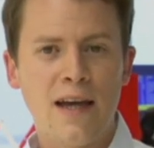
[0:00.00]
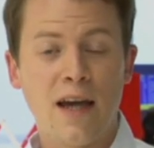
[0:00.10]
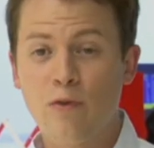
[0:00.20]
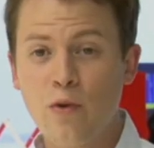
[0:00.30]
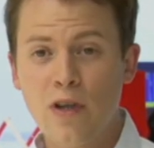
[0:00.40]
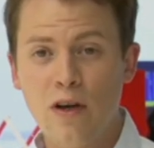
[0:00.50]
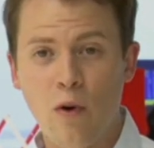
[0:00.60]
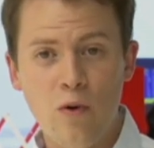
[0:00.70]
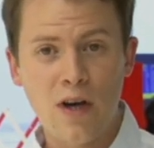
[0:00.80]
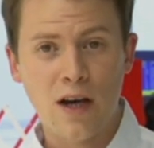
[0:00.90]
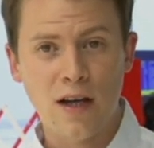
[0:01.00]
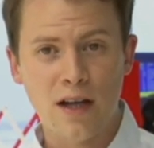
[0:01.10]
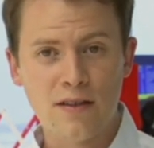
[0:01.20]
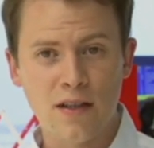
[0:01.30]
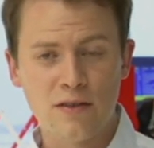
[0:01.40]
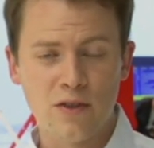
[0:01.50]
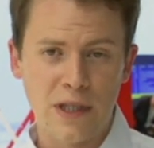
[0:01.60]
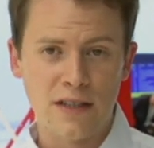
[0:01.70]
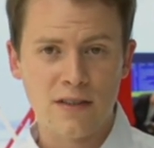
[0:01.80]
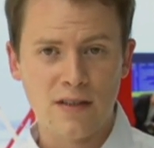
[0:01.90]
Kein Wunder, Ungarn hat ja
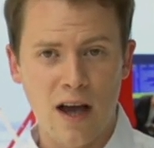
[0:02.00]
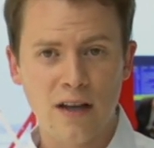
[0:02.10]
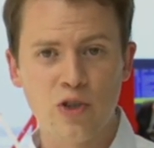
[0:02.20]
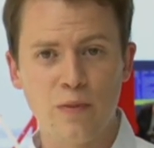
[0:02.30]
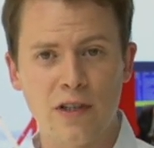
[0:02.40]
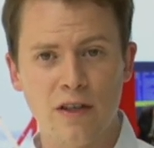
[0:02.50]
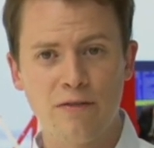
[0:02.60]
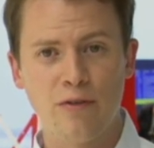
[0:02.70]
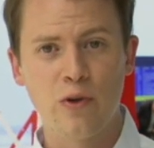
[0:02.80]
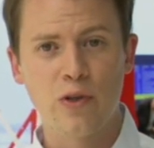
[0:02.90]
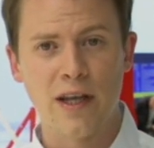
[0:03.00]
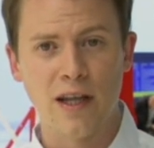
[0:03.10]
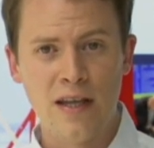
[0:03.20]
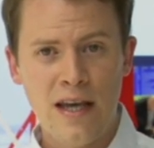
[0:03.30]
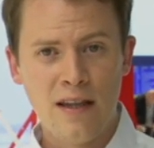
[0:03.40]
zumindest tagsüber den Flüchtlingen